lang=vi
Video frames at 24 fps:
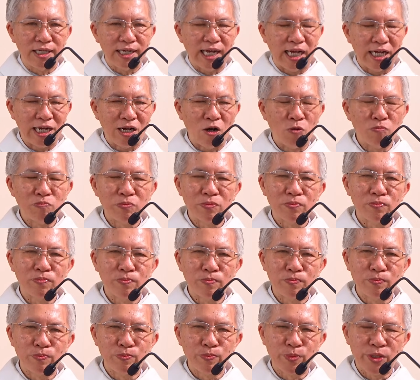Ngài không
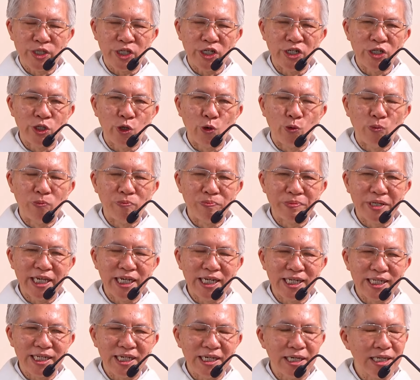sử dụng
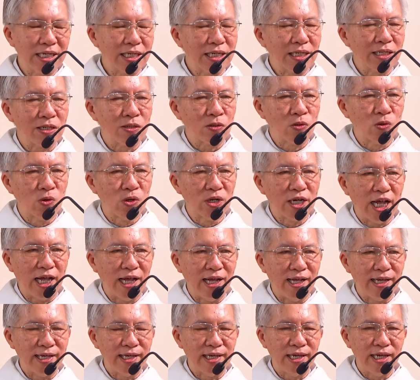kiến thức của
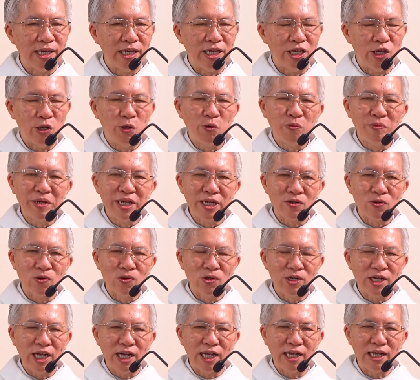Ngài, hiểu biết
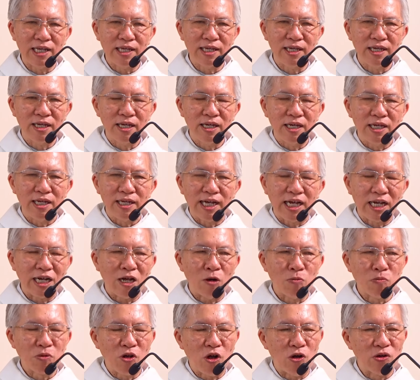của Ngài. Ngài
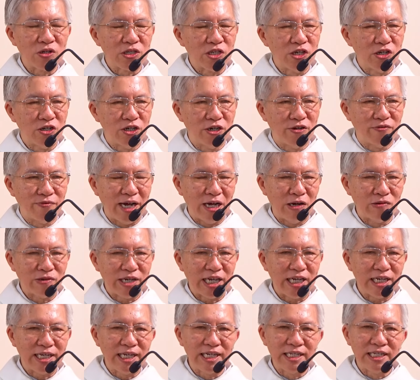không còn dựa vào
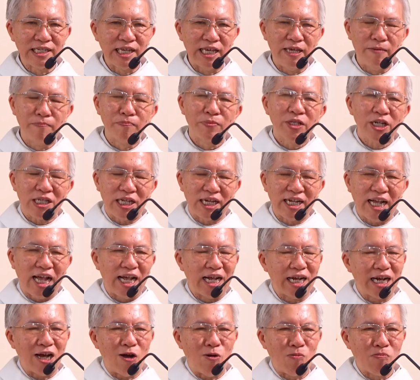cái kinh nghiệm, tức là
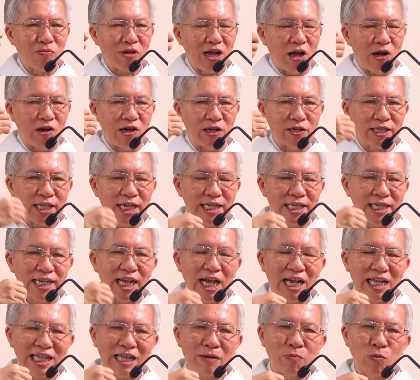Ngài không còn lấy
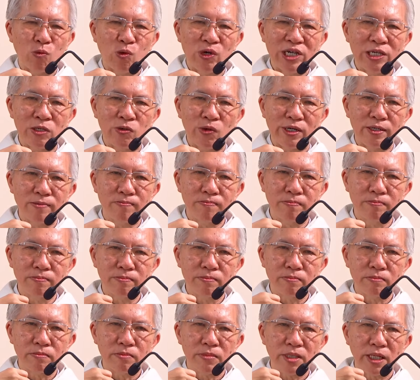Ngài làm quy chuẩn,
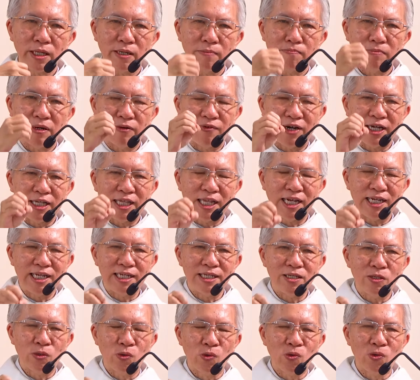mà phải
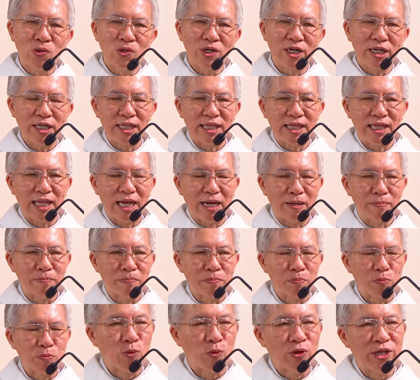lấy Chúa làm
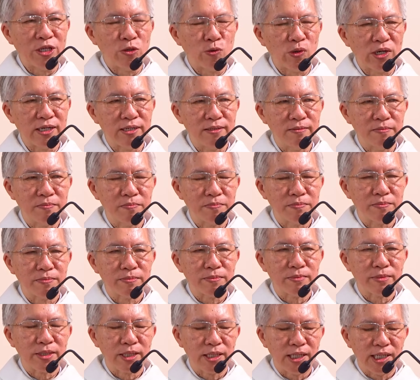quy chuẩn.
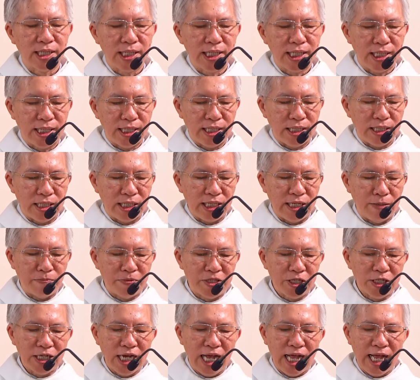Điểm
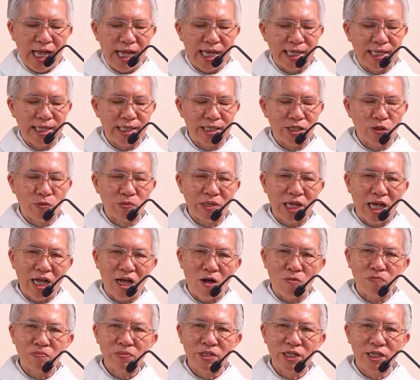thứ hai, chúng ta
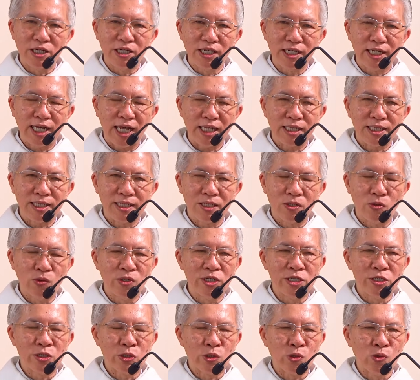học nơi cách Chúa
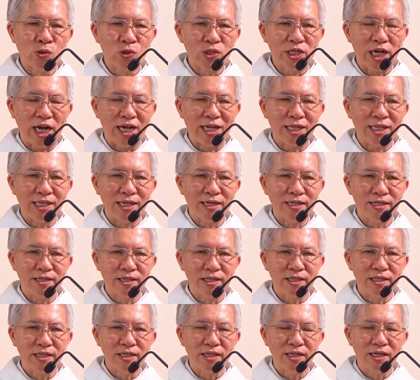Giêsu trả
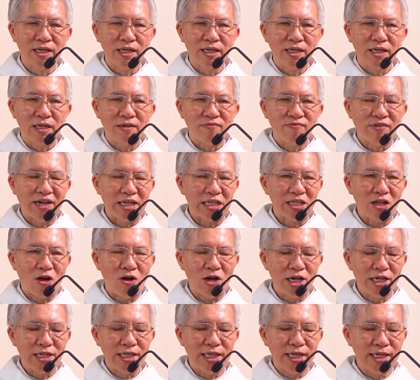lời và
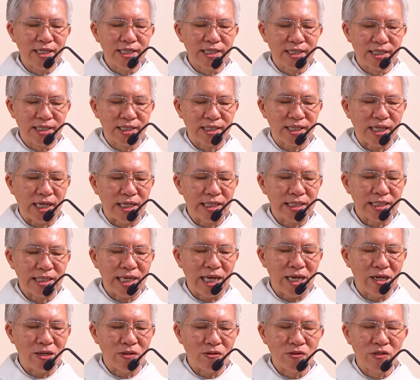nói lên tại
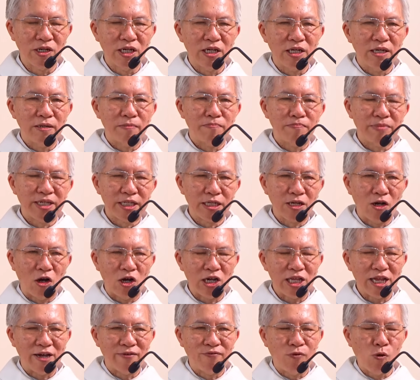sao mình
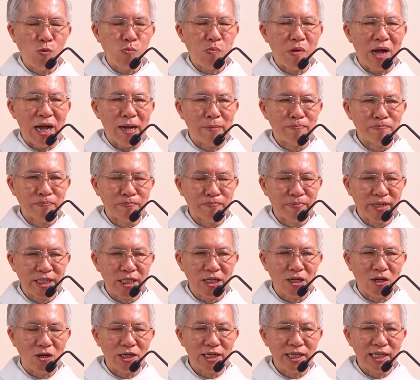gọi là phúc âm
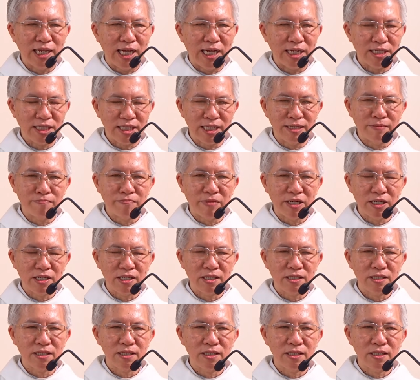mình gọi là tin
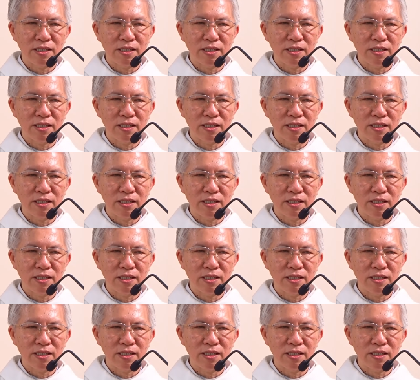mừng